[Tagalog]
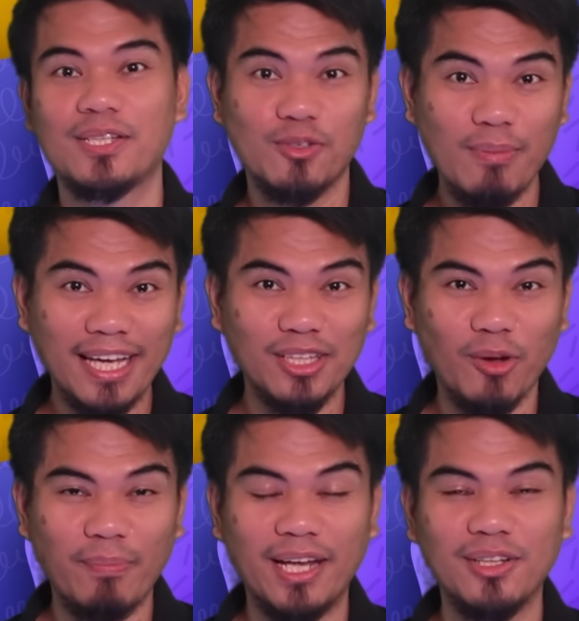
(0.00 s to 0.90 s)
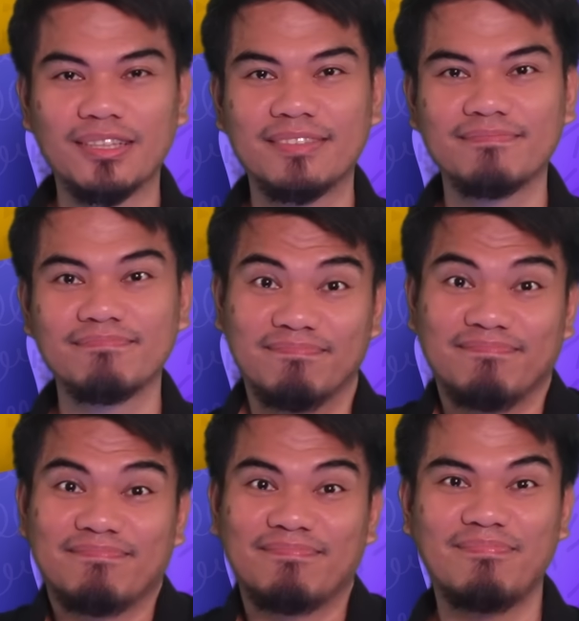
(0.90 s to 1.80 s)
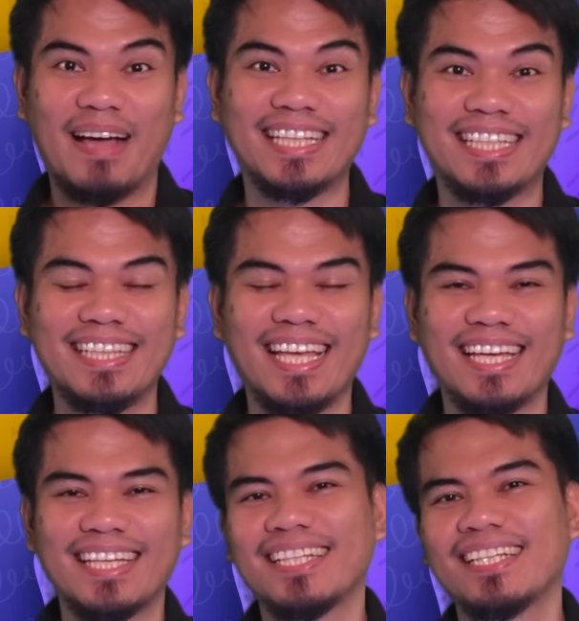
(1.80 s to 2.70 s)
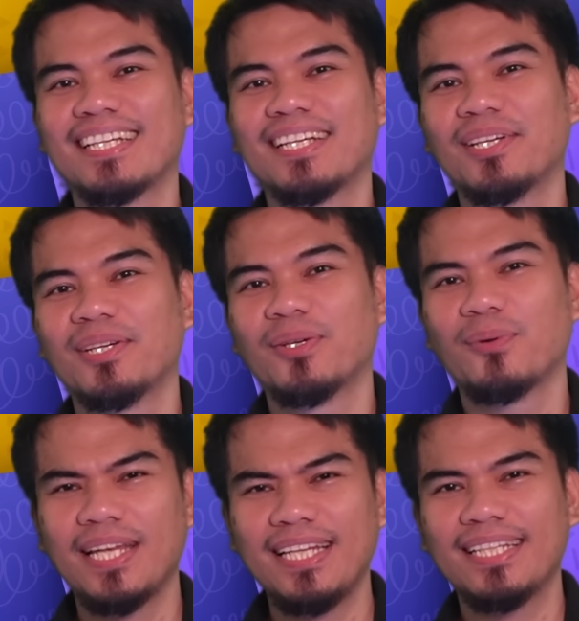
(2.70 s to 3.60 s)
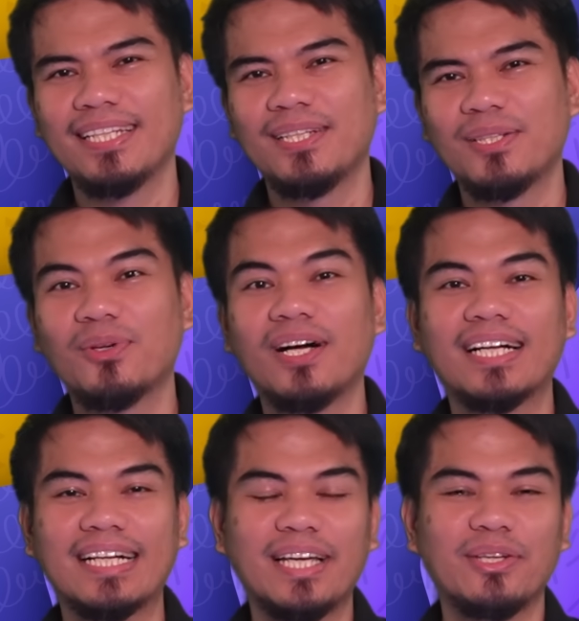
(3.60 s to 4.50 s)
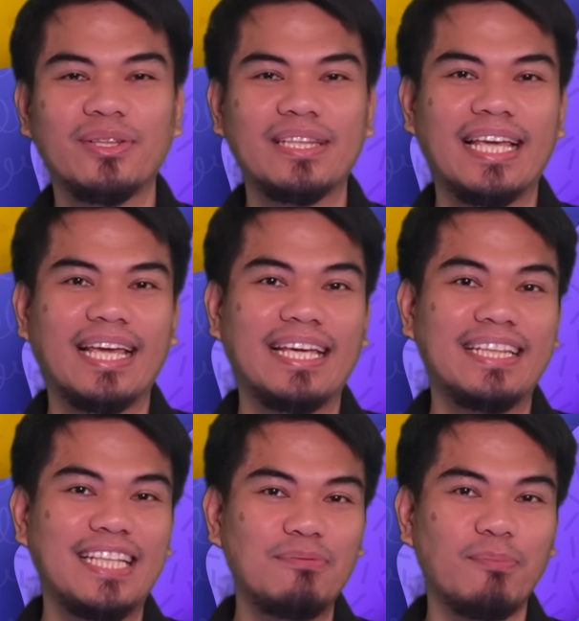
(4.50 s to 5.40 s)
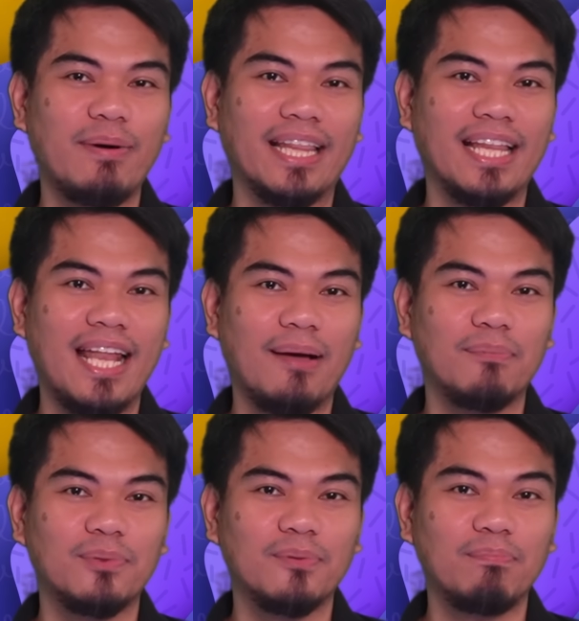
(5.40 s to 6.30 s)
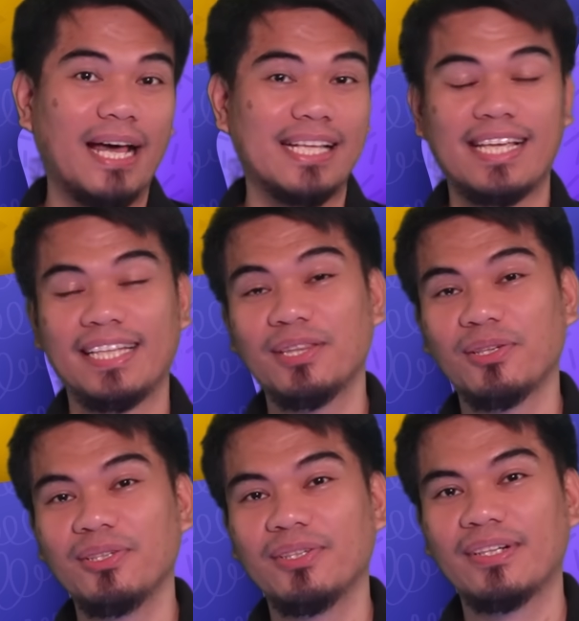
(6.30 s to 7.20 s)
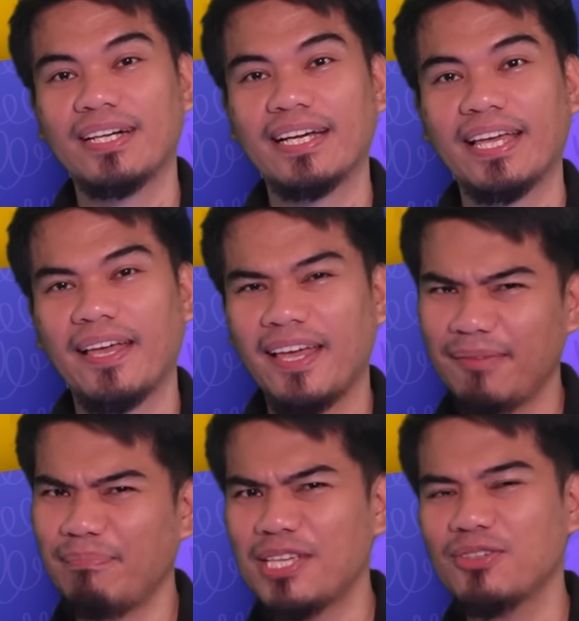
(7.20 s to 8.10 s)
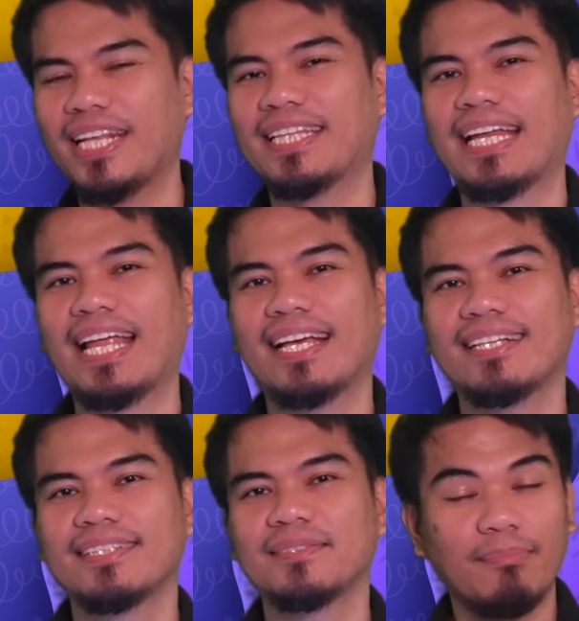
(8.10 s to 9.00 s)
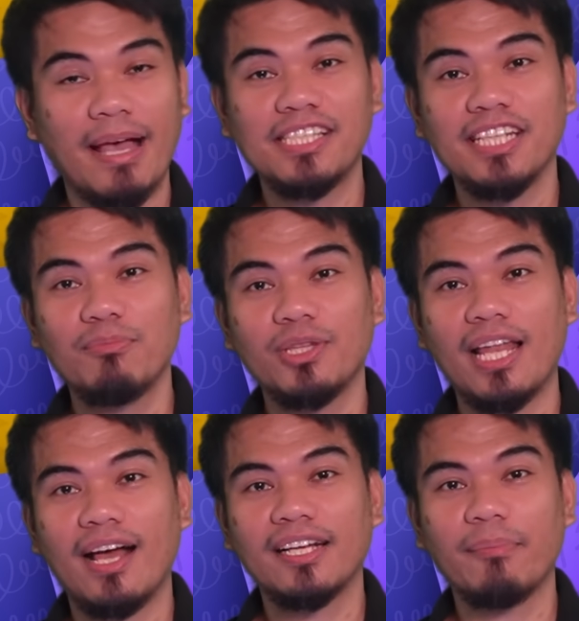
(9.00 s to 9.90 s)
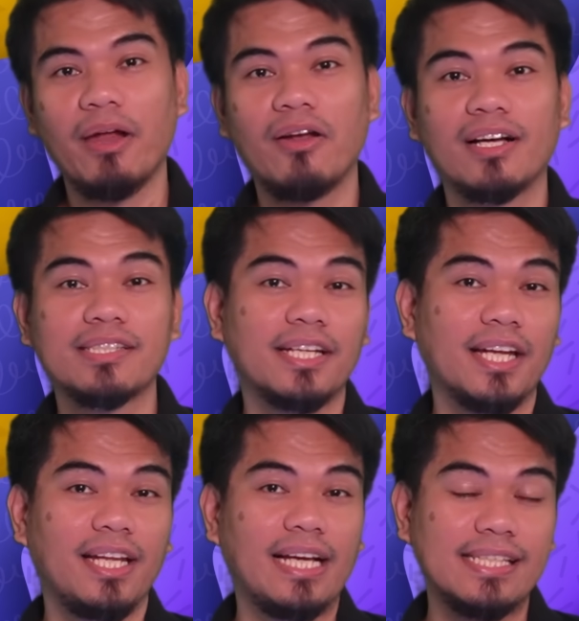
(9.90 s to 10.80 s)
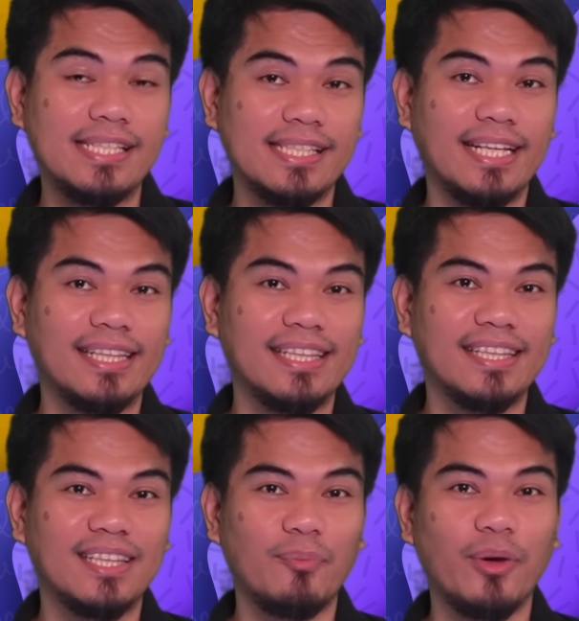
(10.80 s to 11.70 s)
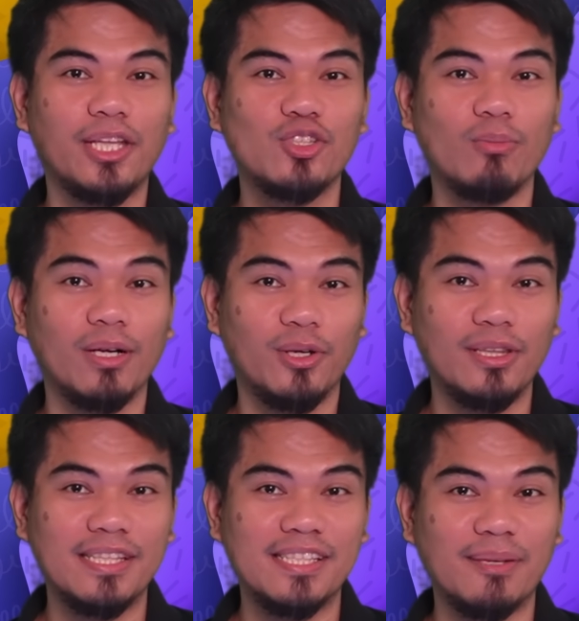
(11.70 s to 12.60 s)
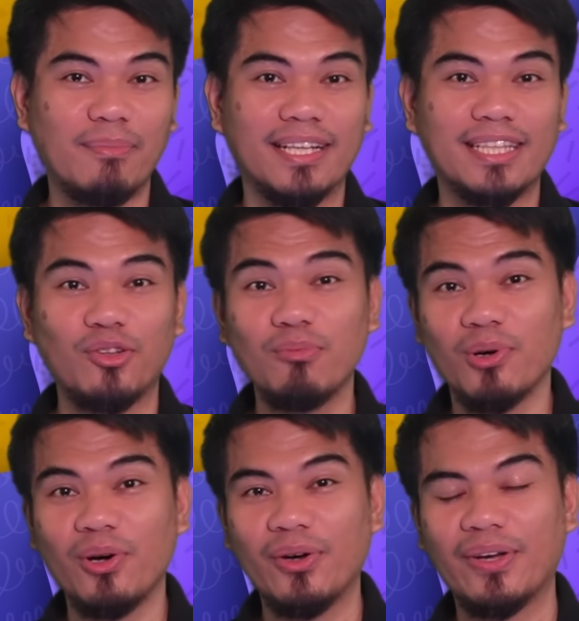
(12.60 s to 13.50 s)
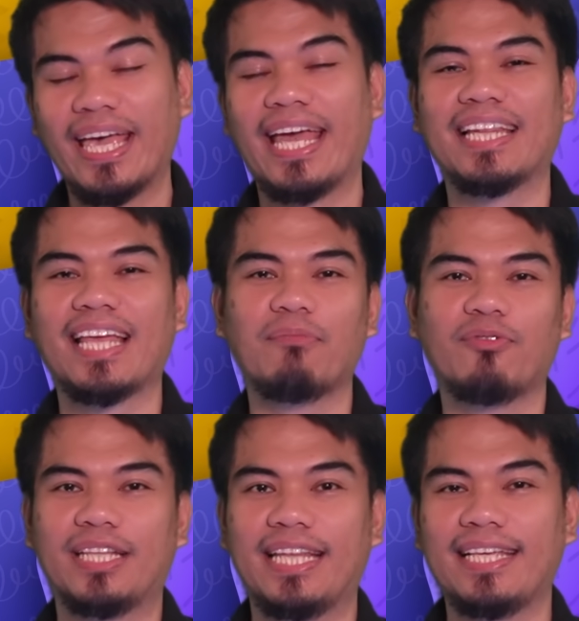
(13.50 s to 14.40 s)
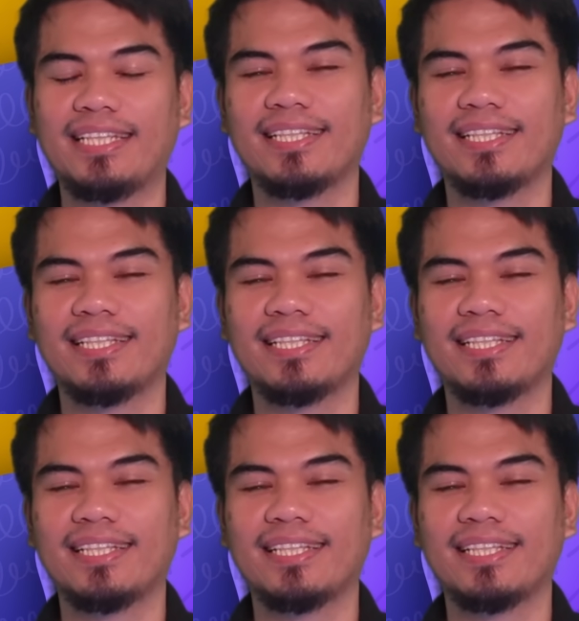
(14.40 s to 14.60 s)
So bakit co-pilot? Bakit hindi? Well, kung hanggang ngayon, eh, hindi mo pa rin alam kung para saan ito, medyo late ka na. Imagine mo na lang na meron kang sariling assistant na pwedeng sumagot sa mga tanong mo anytime of the day.